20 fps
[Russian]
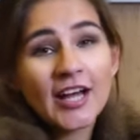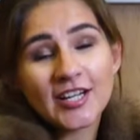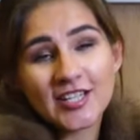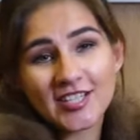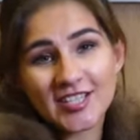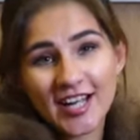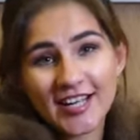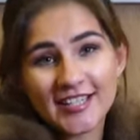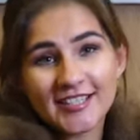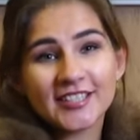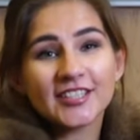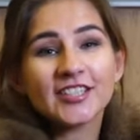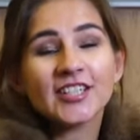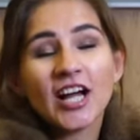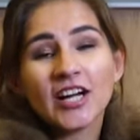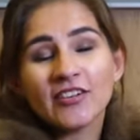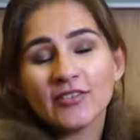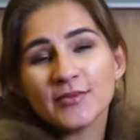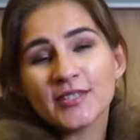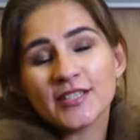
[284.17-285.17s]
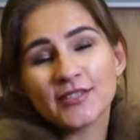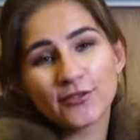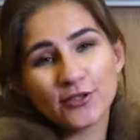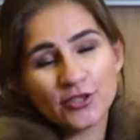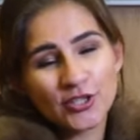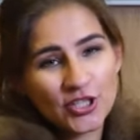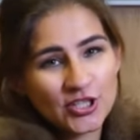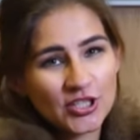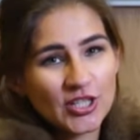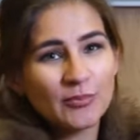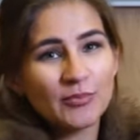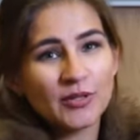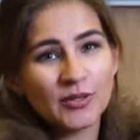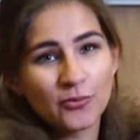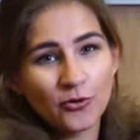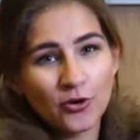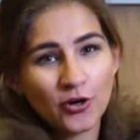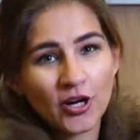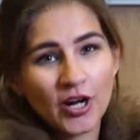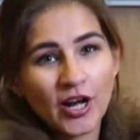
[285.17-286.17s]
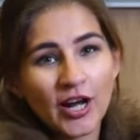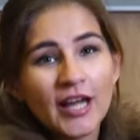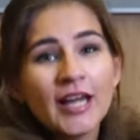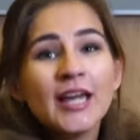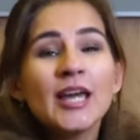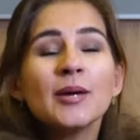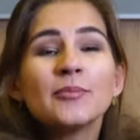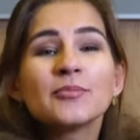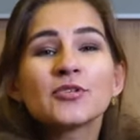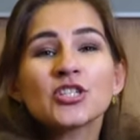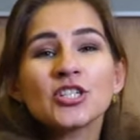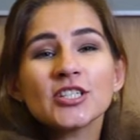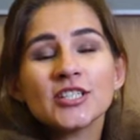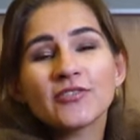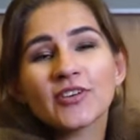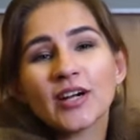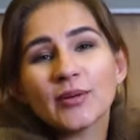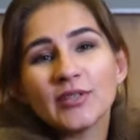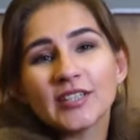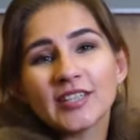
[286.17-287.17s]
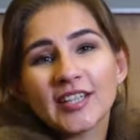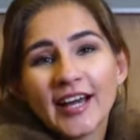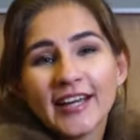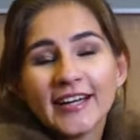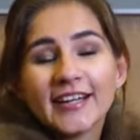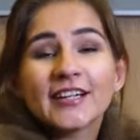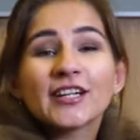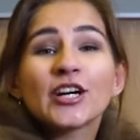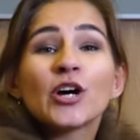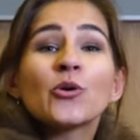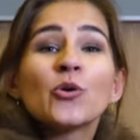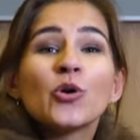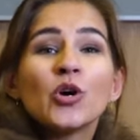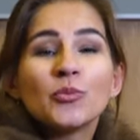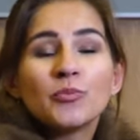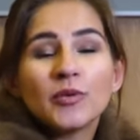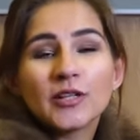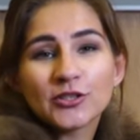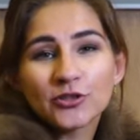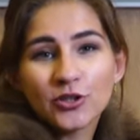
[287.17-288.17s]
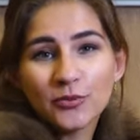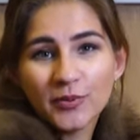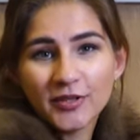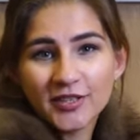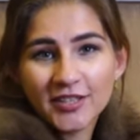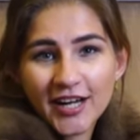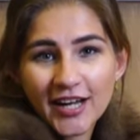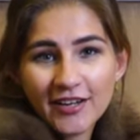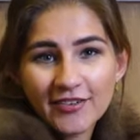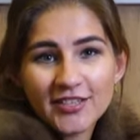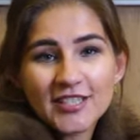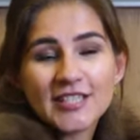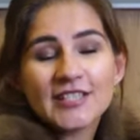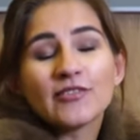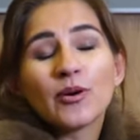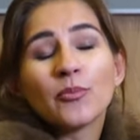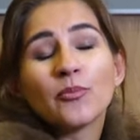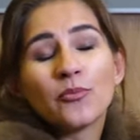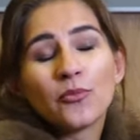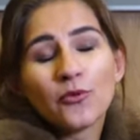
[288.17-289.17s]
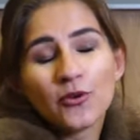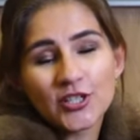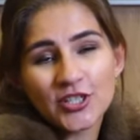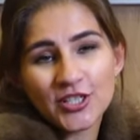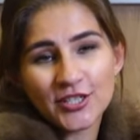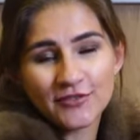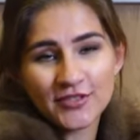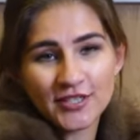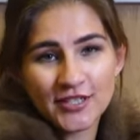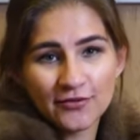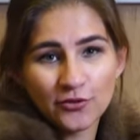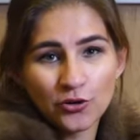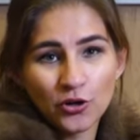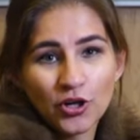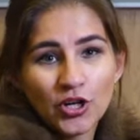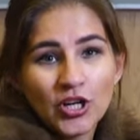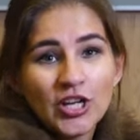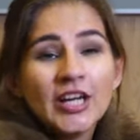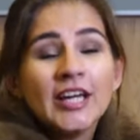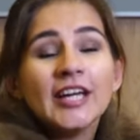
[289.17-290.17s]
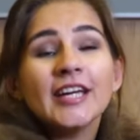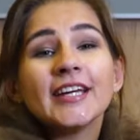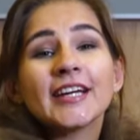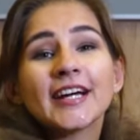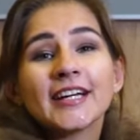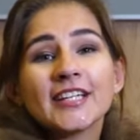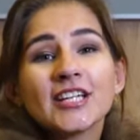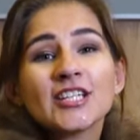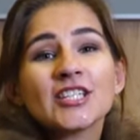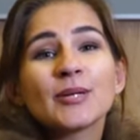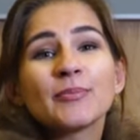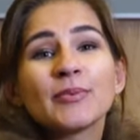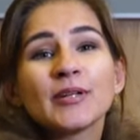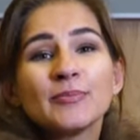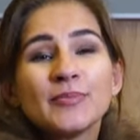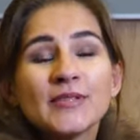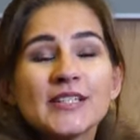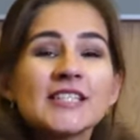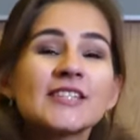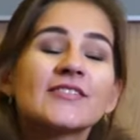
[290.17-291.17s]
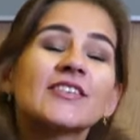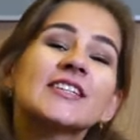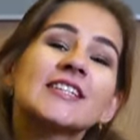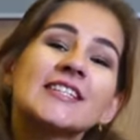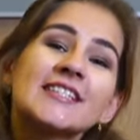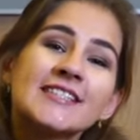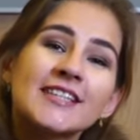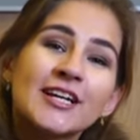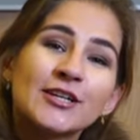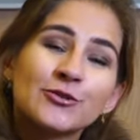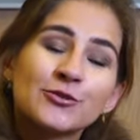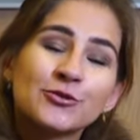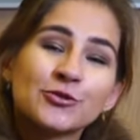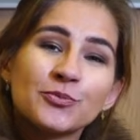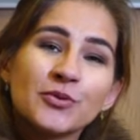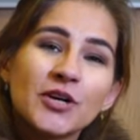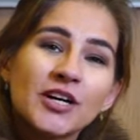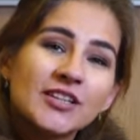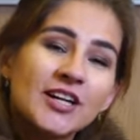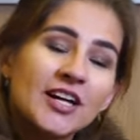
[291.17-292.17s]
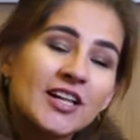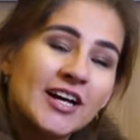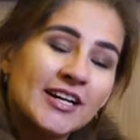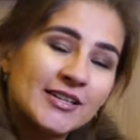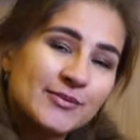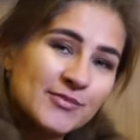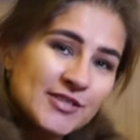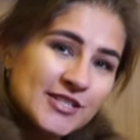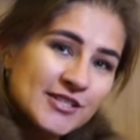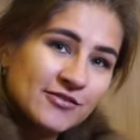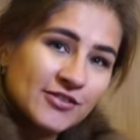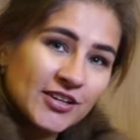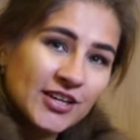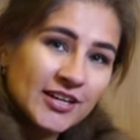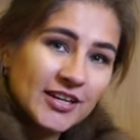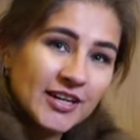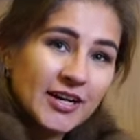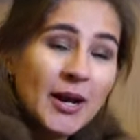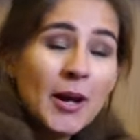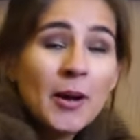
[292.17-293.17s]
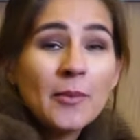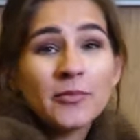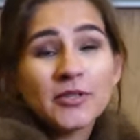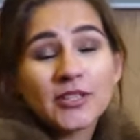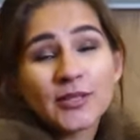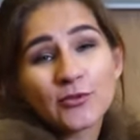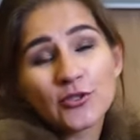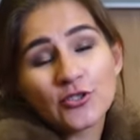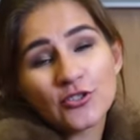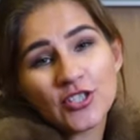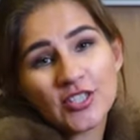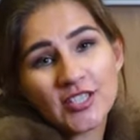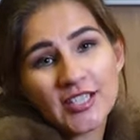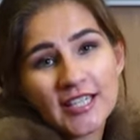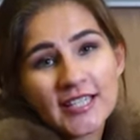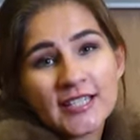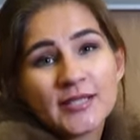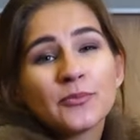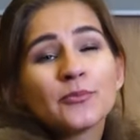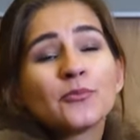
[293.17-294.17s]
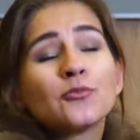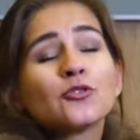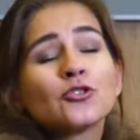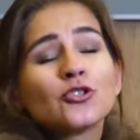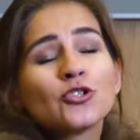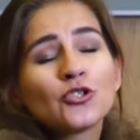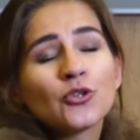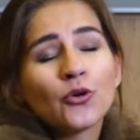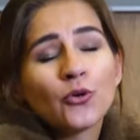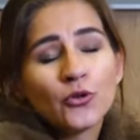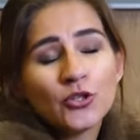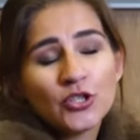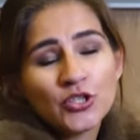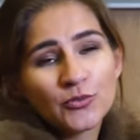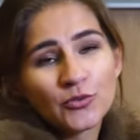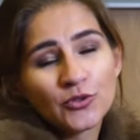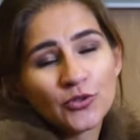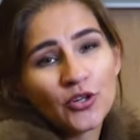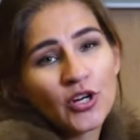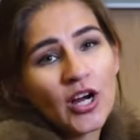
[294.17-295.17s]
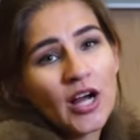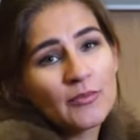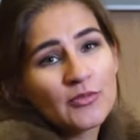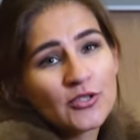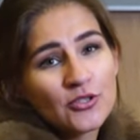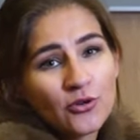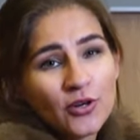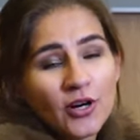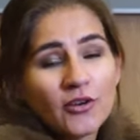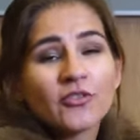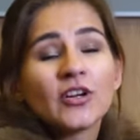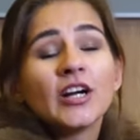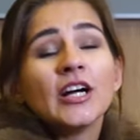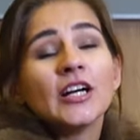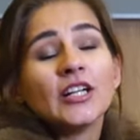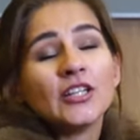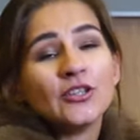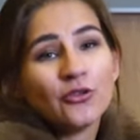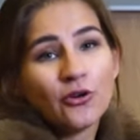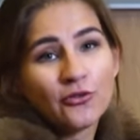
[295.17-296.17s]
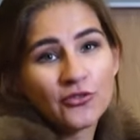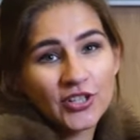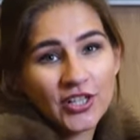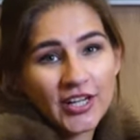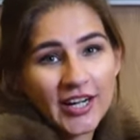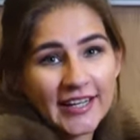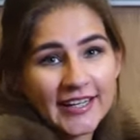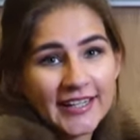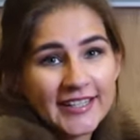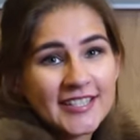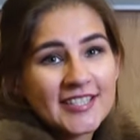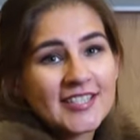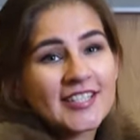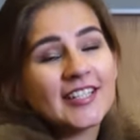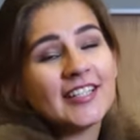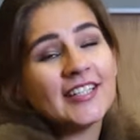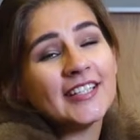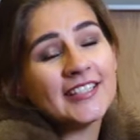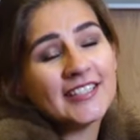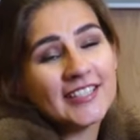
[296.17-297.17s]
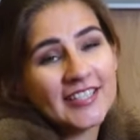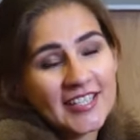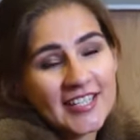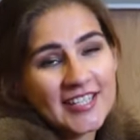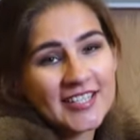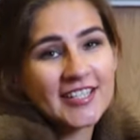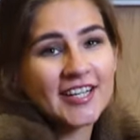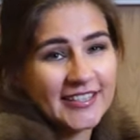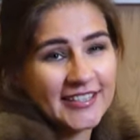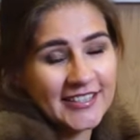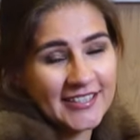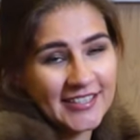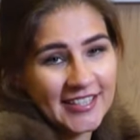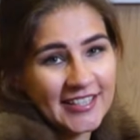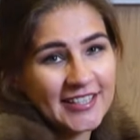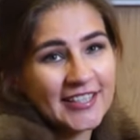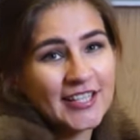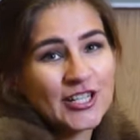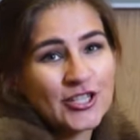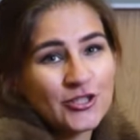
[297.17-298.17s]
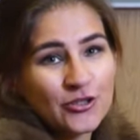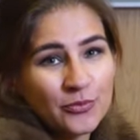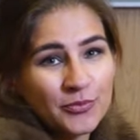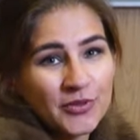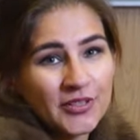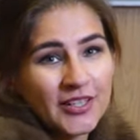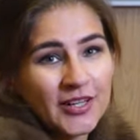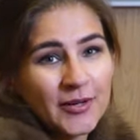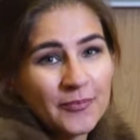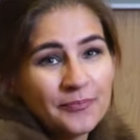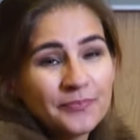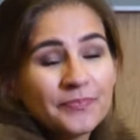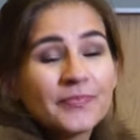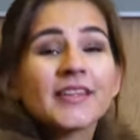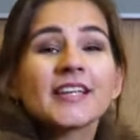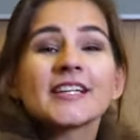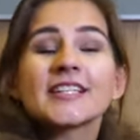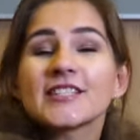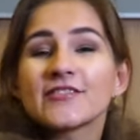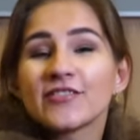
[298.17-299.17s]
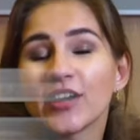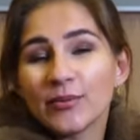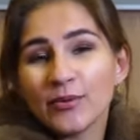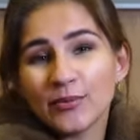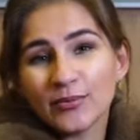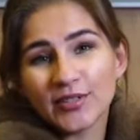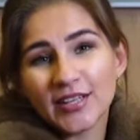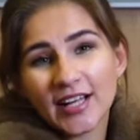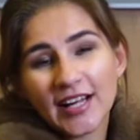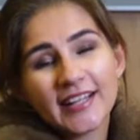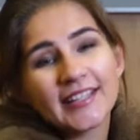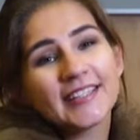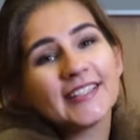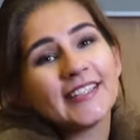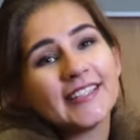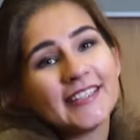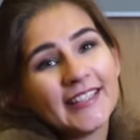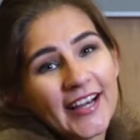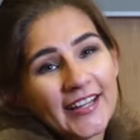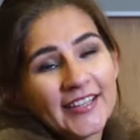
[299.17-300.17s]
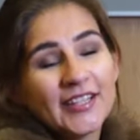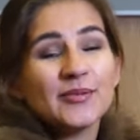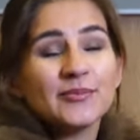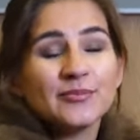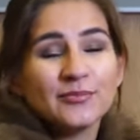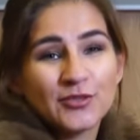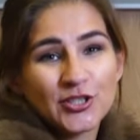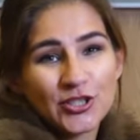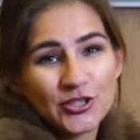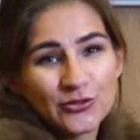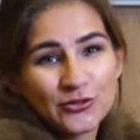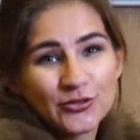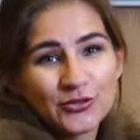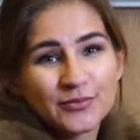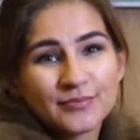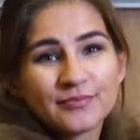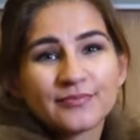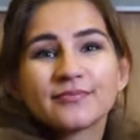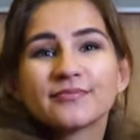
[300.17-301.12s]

Кстати, как вам сегодняшняя подборка? Пишите в комментариях, какое пальто понравилось вам больше всего – и, конечно, подписывайтесь на YouTube-канал «Атмосферы», потому что здесь будет еще очень много обзоров новых коллекций и интересных идей для шопинга. С вами была Яна Мишук.